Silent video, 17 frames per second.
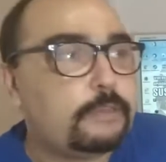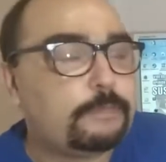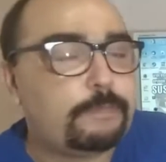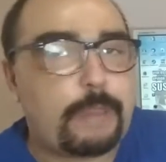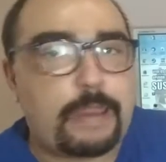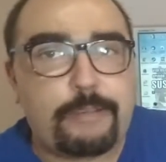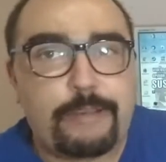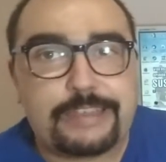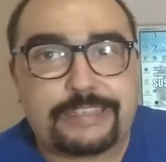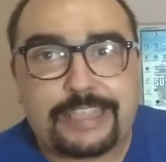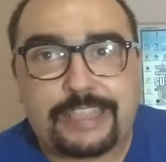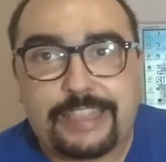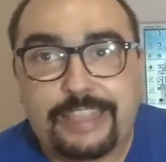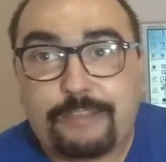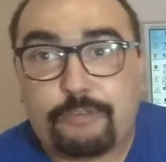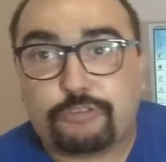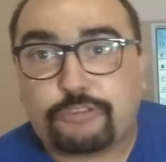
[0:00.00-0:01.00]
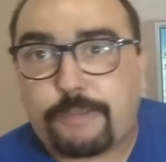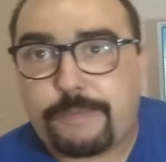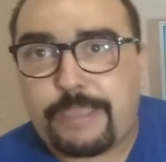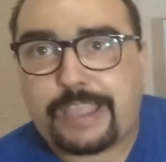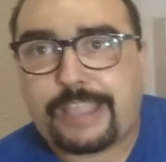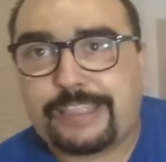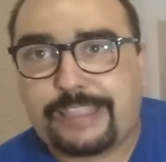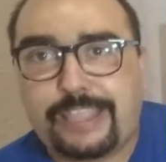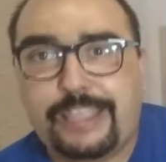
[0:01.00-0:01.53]
es películas que incluso
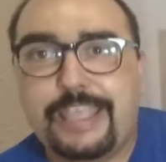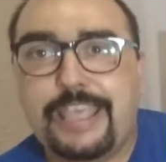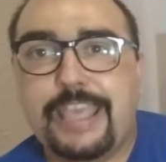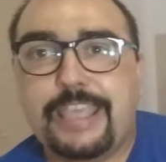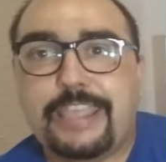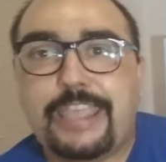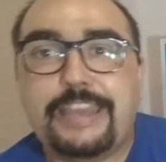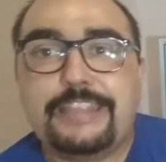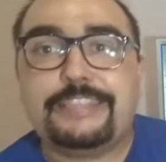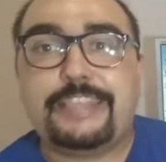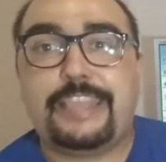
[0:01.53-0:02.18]
había gente que ni